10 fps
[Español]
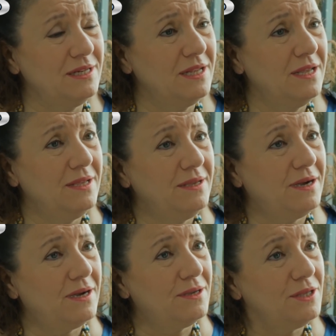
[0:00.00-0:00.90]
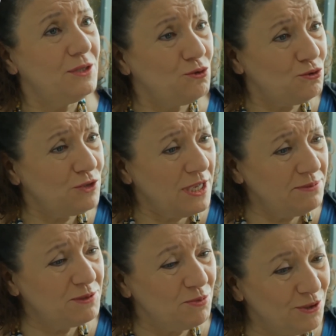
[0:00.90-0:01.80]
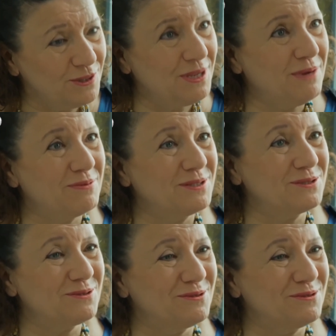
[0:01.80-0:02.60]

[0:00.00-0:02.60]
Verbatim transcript: tranquila. ¿Cómo haremos con ese humor nueve